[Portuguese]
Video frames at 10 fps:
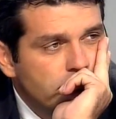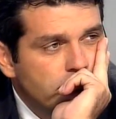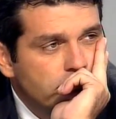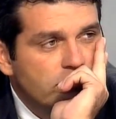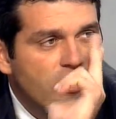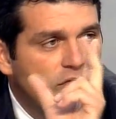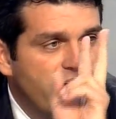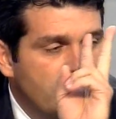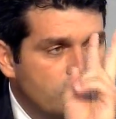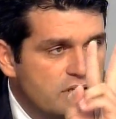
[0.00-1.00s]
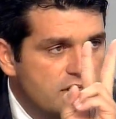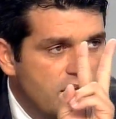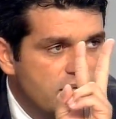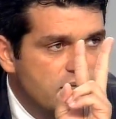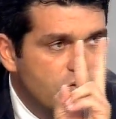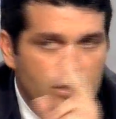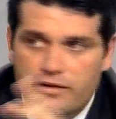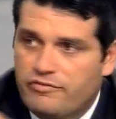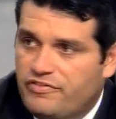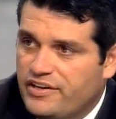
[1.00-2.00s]
Não é assim. Eu falei duas ideias. Na agora. feira
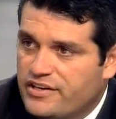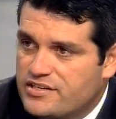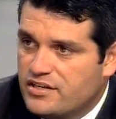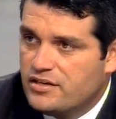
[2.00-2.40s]
fiquei freezer, que nem um louco